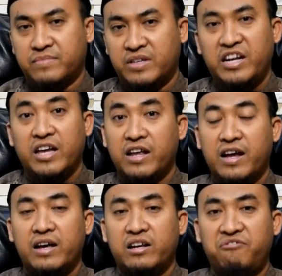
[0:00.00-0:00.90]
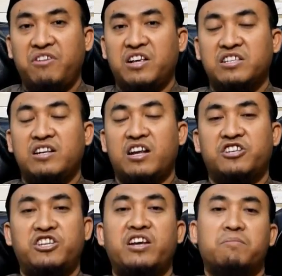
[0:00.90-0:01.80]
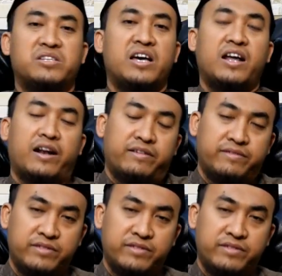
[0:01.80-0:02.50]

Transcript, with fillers: Ini adalah definisi dari syirik besar.